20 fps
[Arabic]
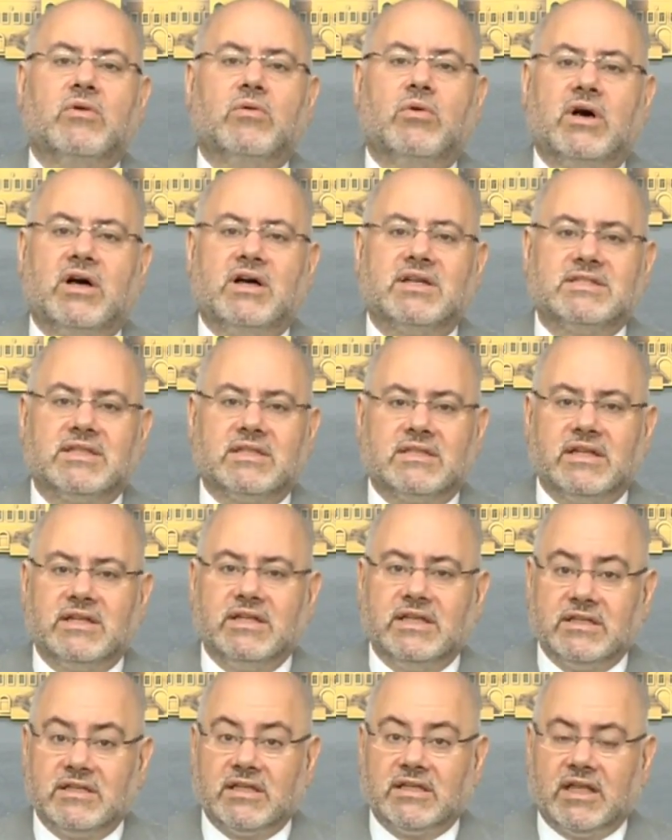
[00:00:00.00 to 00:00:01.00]
وخاصه
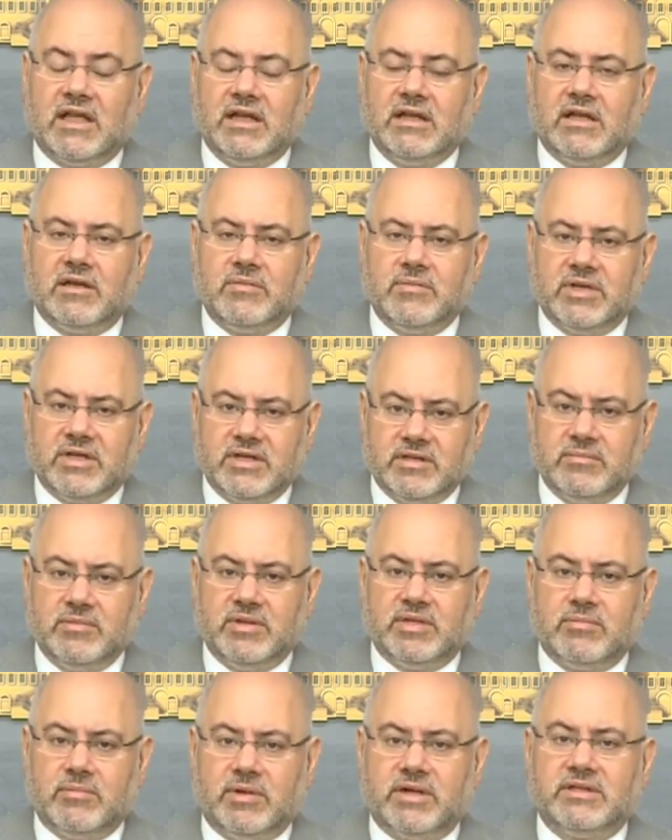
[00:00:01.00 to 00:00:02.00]
هي تتعلق
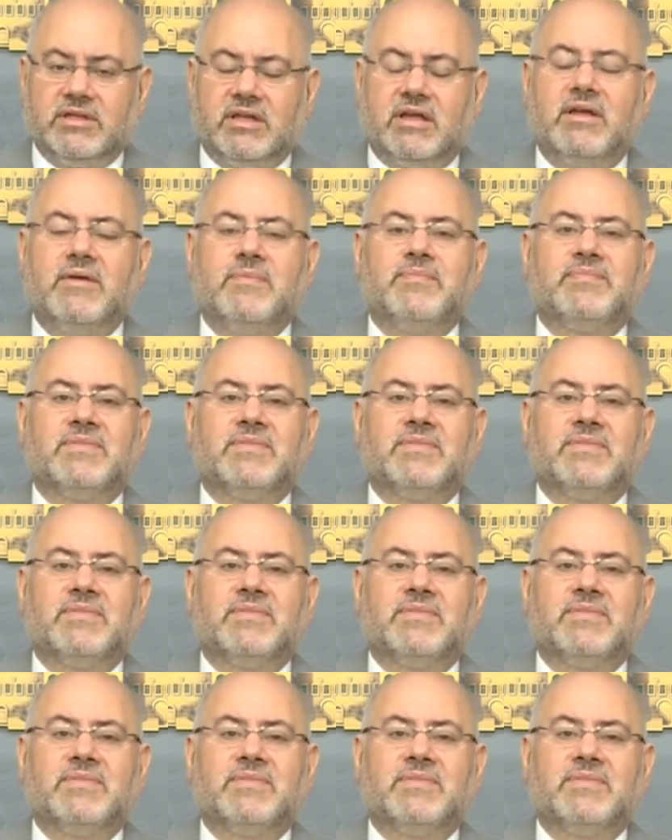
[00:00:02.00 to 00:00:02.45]
بخدمه مرضى